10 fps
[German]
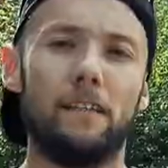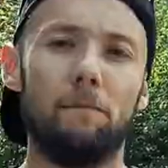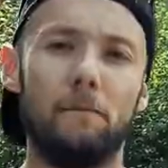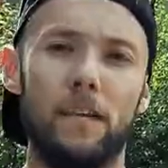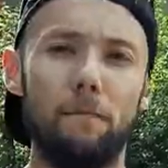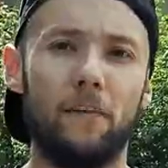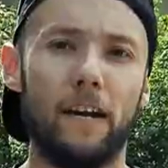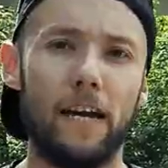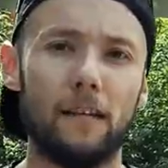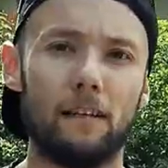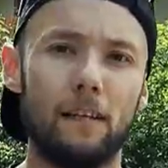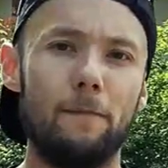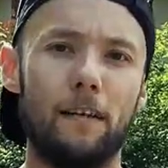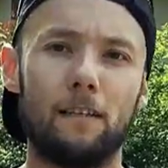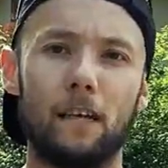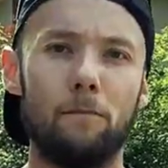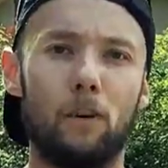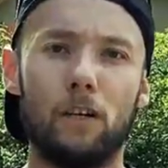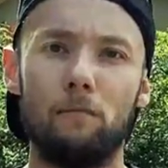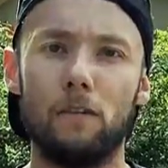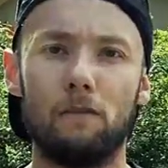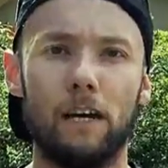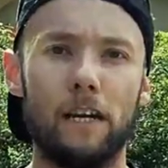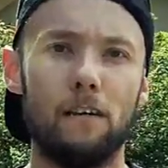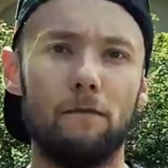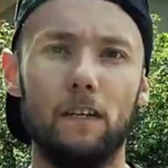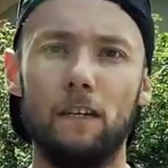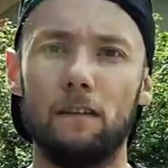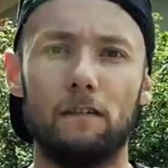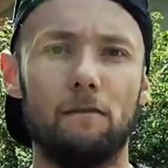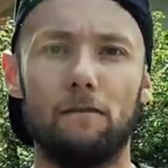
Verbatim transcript: Tipp, nehmt vielleicht lieber einen Trinkbeutel mit oder irgendwie